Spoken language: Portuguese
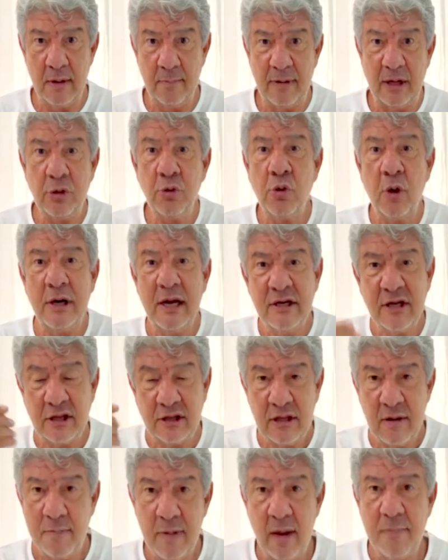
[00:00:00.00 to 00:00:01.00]
Mas o Corinthians
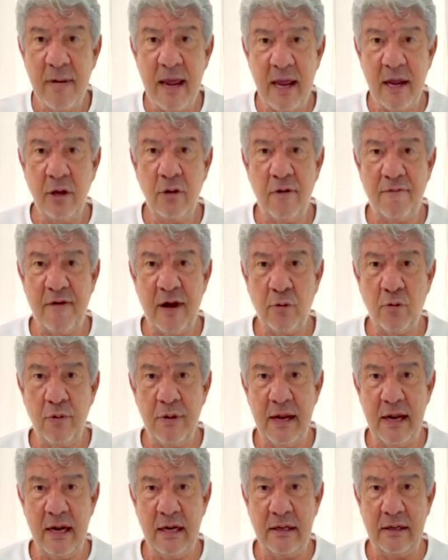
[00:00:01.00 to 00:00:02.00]
assim mesmo ia renovar
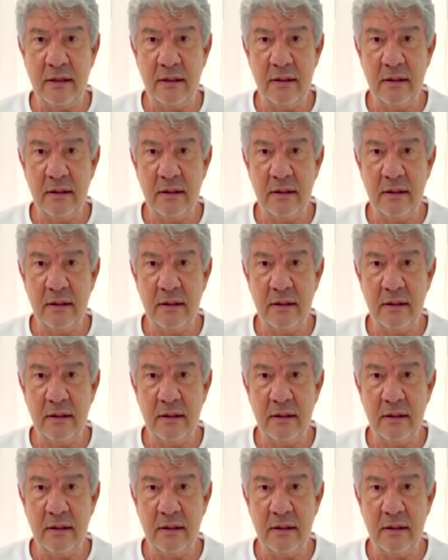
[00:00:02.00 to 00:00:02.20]
com ele.